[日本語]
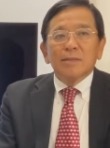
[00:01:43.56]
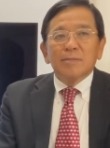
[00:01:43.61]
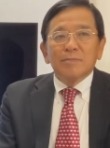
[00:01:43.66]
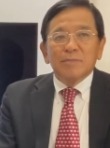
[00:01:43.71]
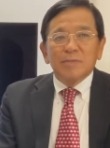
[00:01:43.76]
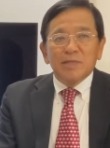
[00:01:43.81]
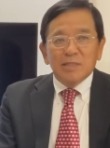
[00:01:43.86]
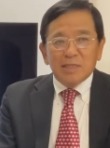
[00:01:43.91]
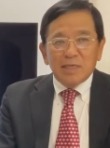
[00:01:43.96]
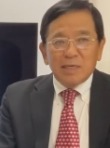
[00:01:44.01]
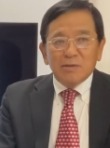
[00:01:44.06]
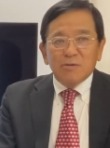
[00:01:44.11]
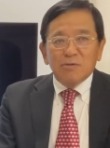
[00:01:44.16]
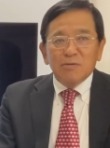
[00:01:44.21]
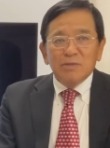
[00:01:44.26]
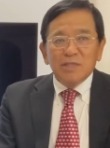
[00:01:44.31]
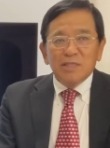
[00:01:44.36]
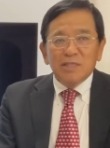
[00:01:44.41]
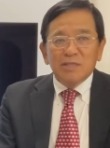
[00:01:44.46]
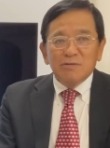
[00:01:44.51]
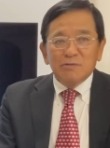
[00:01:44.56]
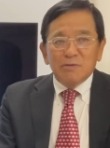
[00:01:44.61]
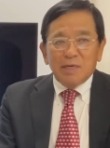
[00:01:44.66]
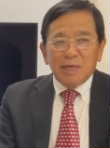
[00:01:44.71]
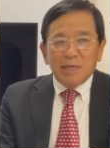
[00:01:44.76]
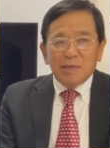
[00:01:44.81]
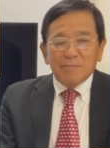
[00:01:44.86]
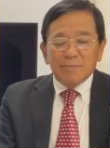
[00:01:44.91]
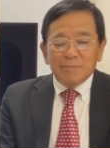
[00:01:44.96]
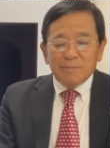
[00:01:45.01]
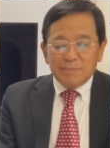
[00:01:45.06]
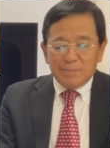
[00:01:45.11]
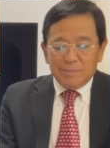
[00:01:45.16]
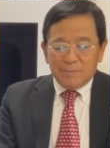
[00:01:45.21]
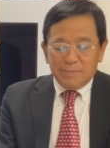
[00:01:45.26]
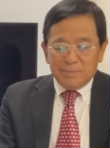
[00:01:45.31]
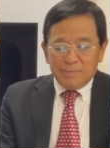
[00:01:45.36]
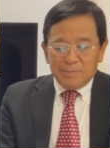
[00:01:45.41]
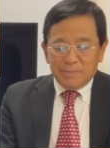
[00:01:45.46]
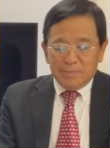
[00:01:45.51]
皆さんこんにちは
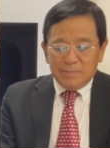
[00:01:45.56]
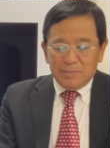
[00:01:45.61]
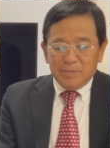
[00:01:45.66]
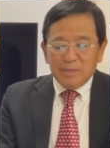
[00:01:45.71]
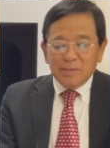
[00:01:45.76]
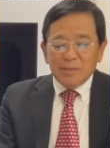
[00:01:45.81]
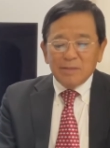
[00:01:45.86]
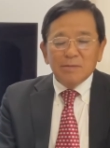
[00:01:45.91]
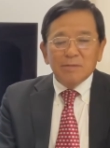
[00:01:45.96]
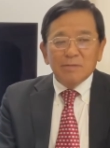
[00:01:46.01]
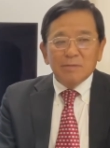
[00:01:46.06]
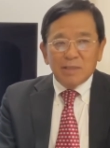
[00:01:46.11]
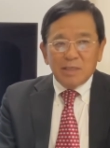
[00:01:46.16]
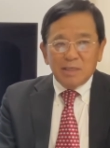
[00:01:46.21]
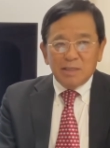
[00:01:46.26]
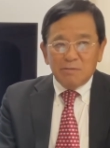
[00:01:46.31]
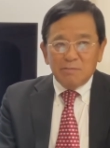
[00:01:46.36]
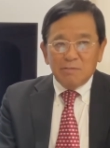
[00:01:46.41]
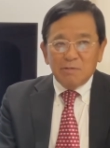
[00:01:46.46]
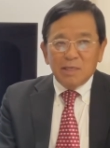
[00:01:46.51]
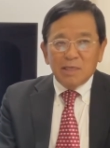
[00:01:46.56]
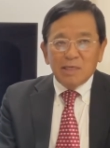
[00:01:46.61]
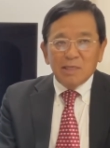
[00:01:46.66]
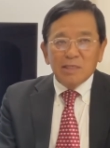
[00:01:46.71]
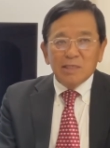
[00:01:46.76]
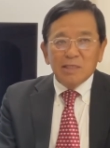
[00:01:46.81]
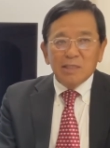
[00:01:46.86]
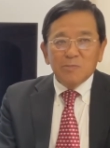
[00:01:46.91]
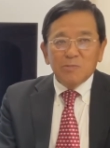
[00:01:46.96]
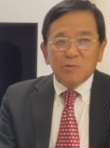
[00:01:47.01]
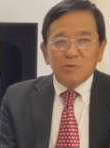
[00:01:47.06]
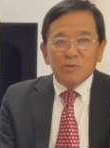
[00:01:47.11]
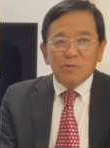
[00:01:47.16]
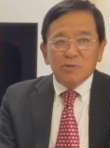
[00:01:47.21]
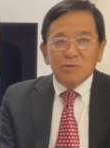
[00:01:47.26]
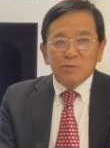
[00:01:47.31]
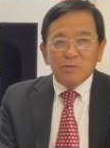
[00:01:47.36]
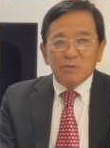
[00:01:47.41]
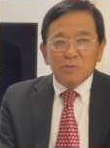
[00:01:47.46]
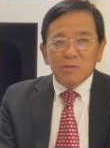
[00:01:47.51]
私は
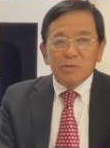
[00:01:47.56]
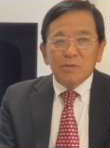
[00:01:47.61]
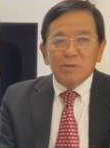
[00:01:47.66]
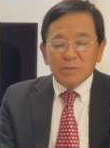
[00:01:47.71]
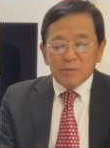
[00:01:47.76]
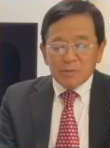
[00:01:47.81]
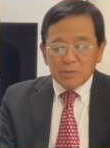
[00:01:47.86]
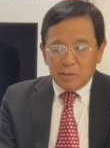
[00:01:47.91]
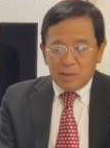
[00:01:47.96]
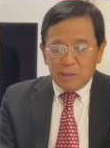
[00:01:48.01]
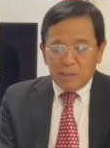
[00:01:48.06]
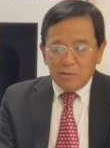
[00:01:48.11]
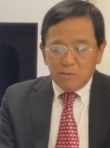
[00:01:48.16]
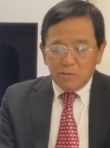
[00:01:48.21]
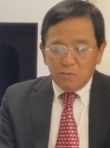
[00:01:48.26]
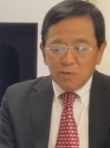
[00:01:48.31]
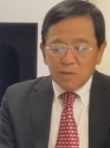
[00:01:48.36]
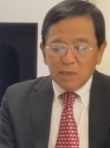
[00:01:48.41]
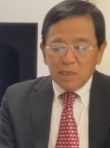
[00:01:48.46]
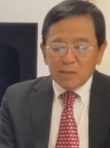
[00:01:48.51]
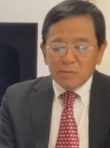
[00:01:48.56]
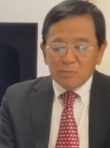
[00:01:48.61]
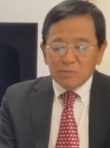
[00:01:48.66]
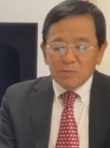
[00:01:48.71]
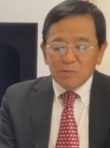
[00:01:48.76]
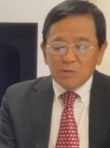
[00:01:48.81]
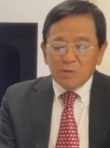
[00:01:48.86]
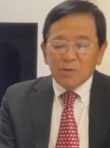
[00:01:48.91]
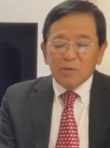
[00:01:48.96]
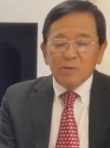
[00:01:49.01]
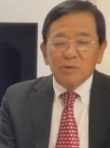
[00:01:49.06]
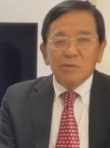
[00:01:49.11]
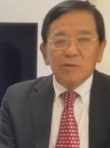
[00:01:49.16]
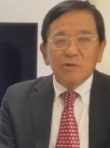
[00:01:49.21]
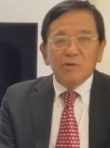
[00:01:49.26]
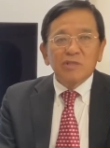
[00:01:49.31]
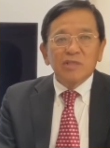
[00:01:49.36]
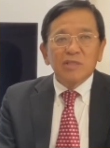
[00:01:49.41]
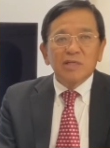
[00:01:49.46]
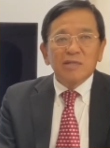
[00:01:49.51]
スポーツ健康学部の
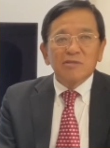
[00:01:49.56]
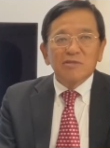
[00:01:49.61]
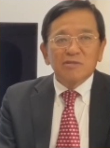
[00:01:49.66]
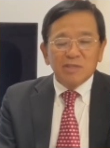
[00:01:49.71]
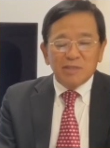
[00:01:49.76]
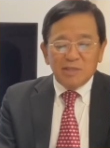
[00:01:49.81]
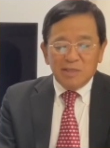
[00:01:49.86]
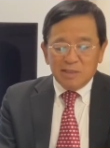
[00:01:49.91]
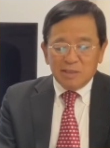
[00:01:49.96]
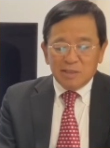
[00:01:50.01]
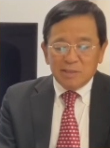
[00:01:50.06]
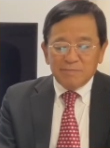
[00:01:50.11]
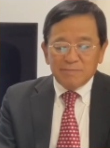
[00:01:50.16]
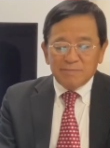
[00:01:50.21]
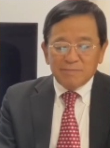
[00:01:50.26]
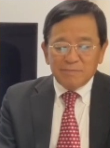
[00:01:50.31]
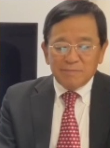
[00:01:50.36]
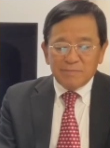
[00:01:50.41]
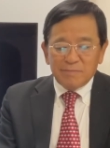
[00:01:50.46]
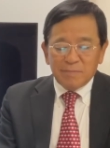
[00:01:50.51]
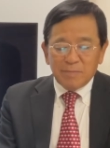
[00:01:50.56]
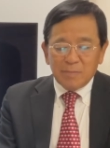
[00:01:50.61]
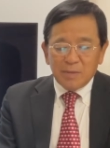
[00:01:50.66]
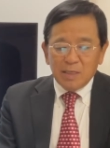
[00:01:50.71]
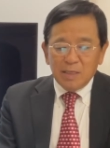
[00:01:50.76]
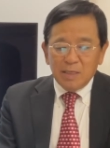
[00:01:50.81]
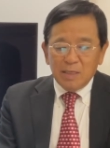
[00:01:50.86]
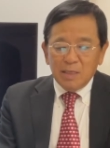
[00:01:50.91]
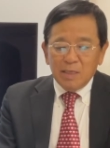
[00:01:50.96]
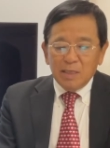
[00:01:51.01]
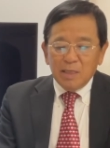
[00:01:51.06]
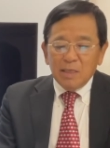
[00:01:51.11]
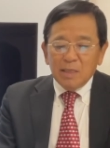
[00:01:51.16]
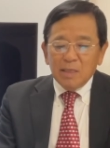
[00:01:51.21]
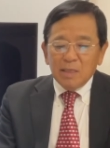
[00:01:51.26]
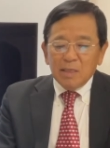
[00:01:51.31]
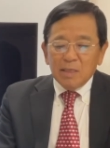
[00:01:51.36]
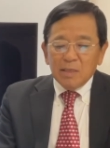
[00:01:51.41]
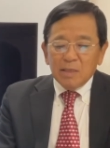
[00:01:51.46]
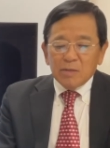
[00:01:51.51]
吉田敦です
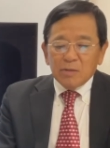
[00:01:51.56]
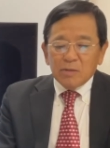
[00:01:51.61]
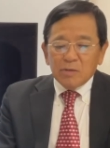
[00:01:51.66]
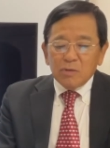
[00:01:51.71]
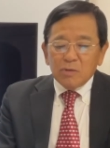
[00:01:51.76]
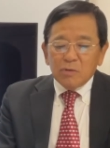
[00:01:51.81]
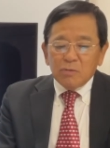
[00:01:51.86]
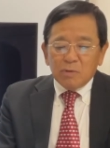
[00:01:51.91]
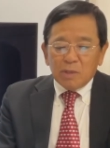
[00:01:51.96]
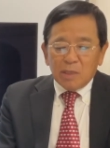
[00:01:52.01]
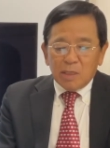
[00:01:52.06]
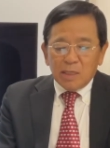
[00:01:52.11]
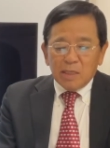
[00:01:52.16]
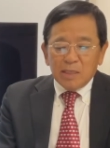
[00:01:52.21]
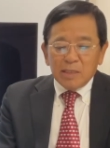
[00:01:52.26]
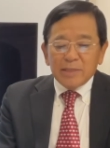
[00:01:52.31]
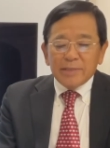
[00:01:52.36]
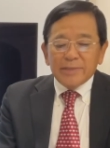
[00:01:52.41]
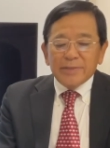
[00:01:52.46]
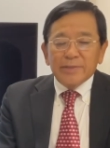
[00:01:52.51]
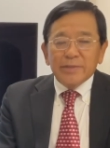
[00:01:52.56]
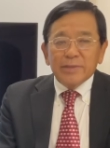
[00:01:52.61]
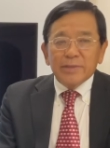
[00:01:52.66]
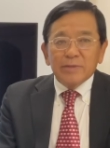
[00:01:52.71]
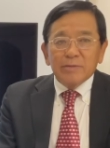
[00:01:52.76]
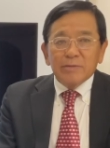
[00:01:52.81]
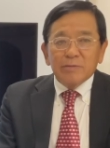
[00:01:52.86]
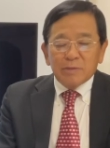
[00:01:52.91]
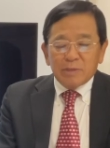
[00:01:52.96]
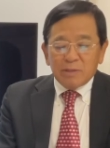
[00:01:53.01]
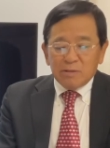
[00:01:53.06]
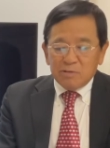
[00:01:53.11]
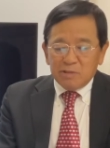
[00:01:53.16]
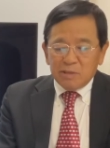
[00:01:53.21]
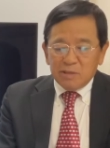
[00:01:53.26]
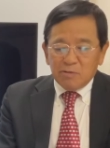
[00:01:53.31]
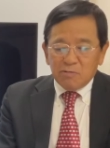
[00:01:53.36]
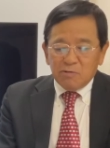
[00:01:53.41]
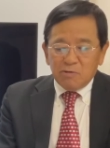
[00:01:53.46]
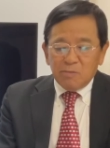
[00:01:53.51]
今日は
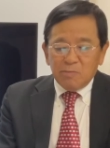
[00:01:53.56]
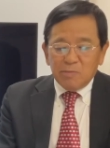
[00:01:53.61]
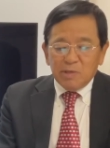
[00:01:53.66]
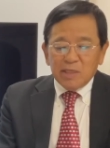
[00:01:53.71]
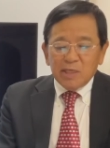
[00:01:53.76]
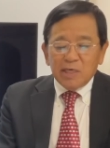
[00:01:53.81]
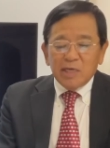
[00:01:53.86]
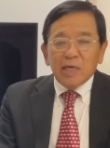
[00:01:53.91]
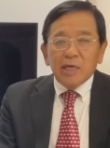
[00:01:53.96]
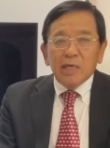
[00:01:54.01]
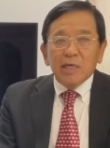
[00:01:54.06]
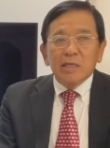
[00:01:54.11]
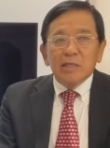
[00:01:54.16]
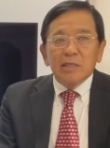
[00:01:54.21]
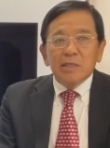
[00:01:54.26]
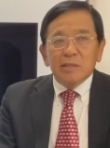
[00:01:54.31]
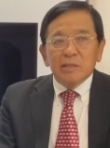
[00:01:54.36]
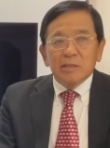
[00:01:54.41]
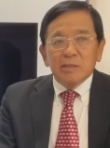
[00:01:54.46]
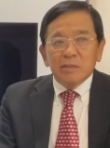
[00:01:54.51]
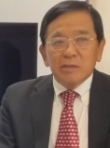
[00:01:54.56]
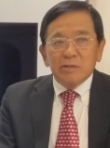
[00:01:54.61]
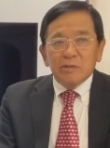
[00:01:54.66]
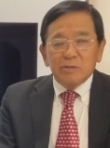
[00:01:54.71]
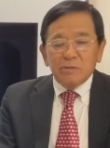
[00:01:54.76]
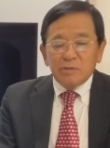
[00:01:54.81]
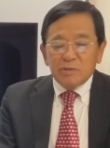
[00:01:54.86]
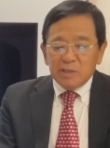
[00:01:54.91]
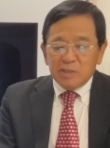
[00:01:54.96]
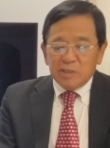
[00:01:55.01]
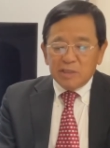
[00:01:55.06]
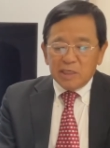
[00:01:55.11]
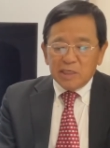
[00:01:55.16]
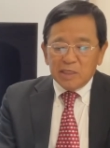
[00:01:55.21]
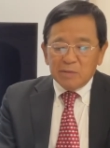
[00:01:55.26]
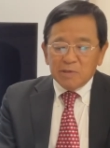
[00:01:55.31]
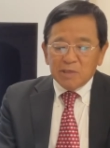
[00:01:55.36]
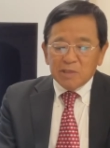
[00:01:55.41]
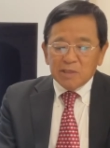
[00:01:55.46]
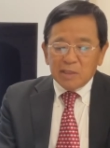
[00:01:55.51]
私がこれまで従事して
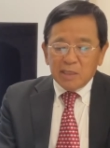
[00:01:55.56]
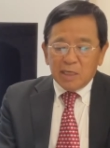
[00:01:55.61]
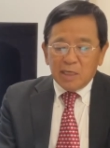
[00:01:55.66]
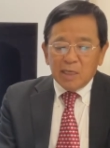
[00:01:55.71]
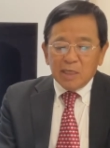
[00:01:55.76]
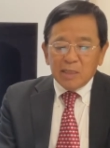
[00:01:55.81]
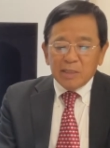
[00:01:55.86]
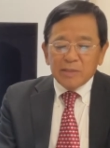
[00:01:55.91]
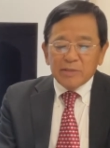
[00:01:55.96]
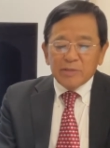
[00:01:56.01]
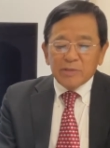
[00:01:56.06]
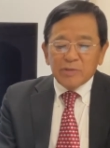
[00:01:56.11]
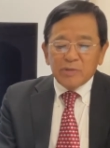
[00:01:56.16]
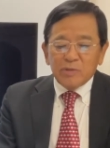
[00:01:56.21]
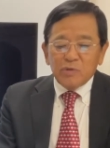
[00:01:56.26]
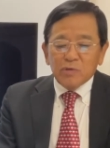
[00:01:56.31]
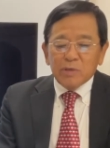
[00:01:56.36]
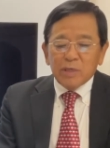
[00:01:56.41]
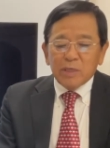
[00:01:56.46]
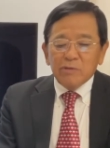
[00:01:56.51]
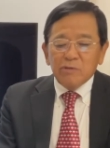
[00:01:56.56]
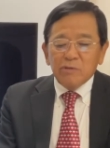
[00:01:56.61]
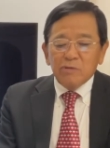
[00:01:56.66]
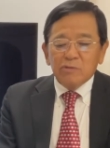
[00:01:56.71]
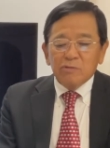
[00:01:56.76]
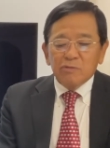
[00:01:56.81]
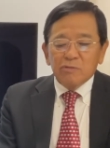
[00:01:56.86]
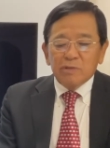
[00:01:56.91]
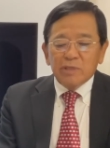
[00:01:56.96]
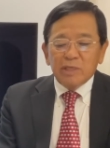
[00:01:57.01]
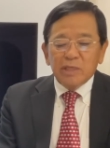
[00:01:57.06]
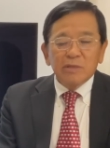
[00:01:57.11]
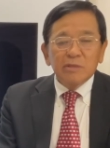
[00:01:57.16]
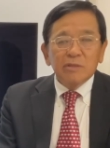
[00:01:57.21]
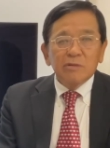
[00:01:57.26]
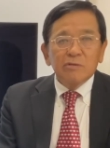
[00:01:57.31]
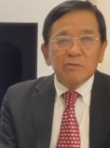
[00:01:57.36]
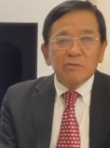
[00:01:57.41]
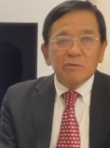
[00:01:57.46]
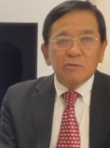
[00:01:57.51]
きました強化教育の研
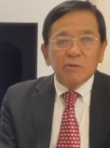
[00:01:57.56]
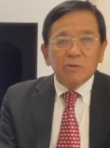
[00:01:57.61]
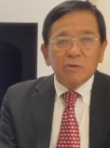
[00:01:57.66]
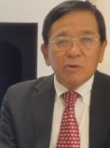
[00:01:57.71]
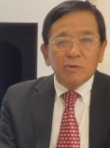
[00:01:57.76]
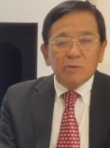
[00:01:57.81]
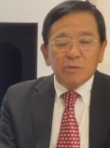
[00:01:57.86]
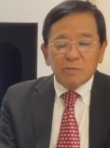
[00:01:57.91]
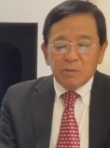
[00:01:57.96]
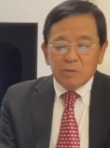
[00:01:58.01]
究と